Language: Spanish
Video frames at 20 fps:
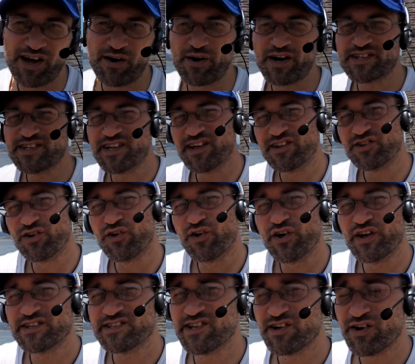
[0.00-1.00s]
la base de
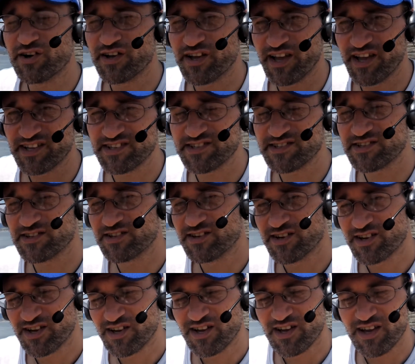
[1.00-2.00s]
todo eso es
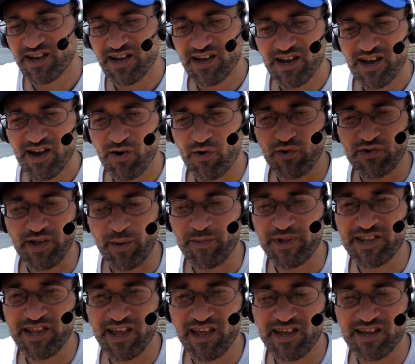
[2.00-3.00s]

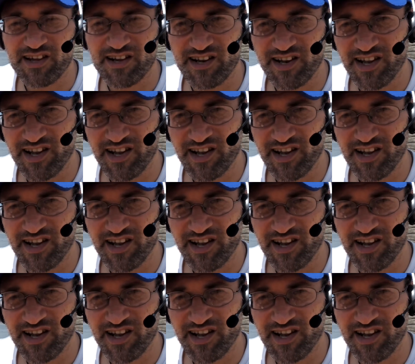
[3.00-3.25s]
justamente